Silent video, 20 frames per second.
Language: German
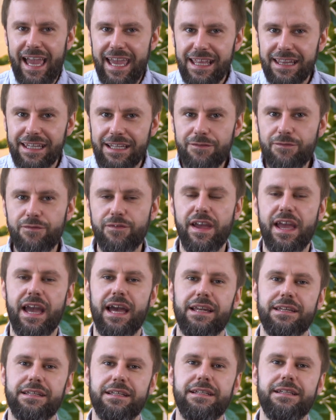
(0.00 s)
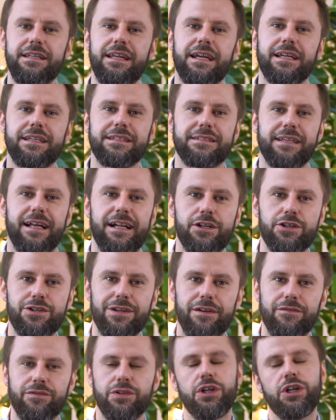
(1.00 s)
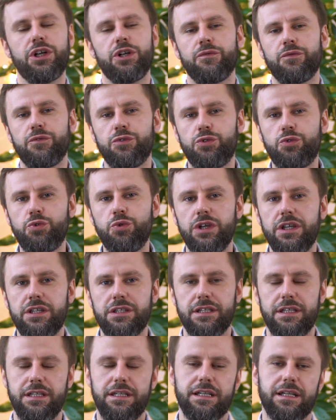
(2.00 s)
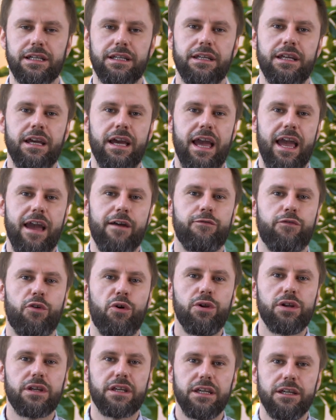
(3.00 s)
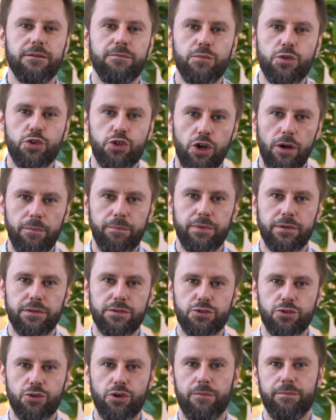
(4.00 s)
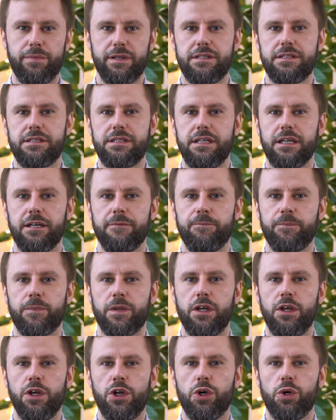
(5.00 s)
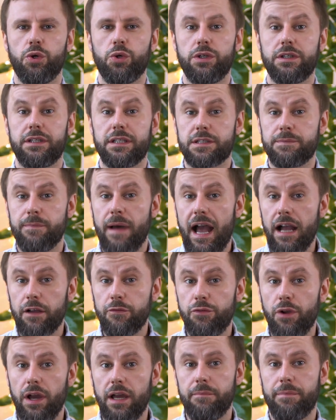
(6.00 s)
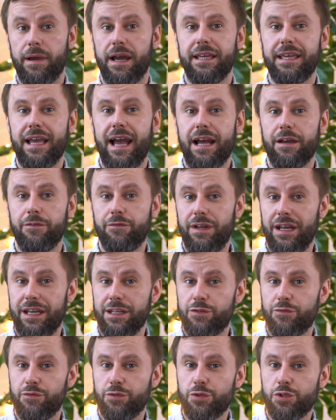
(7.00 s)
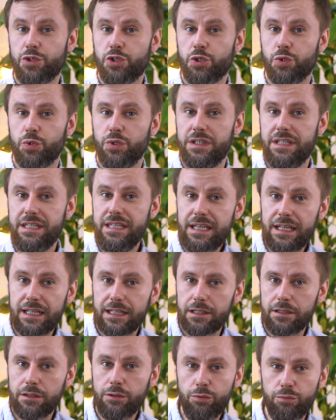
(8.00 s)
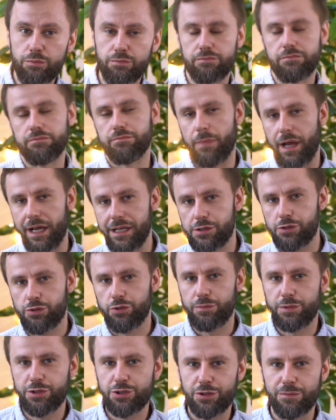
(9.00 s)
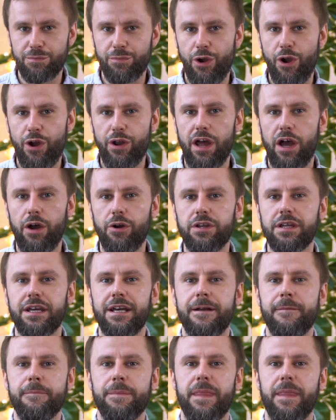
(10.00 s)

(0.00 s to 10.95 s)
eigenen Wert in der Gesellschaft durch ihren Erfolg im Job zu kompensieren. Und das mag für ein paar Jahre vielleicht funktionieren, meist nur bis zum Burnout.